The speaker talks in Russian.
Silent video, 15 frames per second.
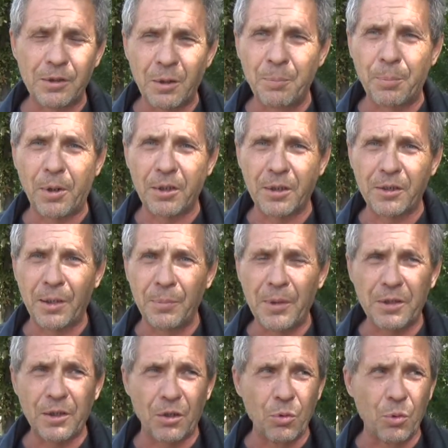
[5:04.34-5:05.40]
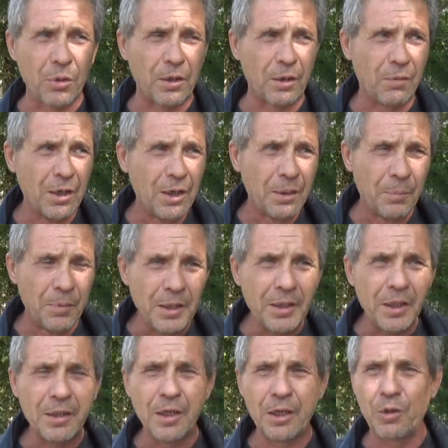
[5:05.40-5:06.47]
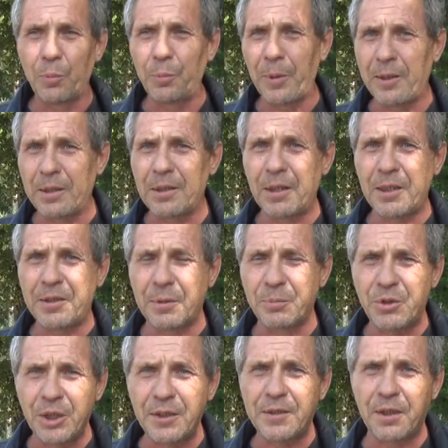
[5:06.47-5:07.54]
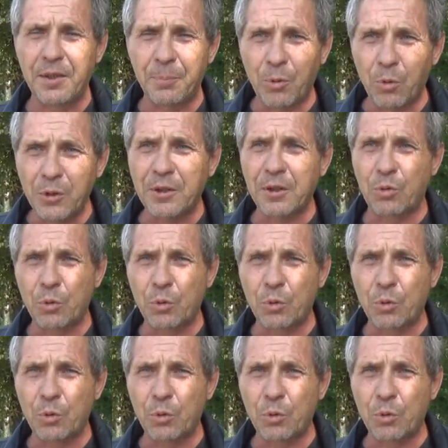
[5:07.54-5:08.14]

этом парке металлургов. Мы неделю перед этим чистили просто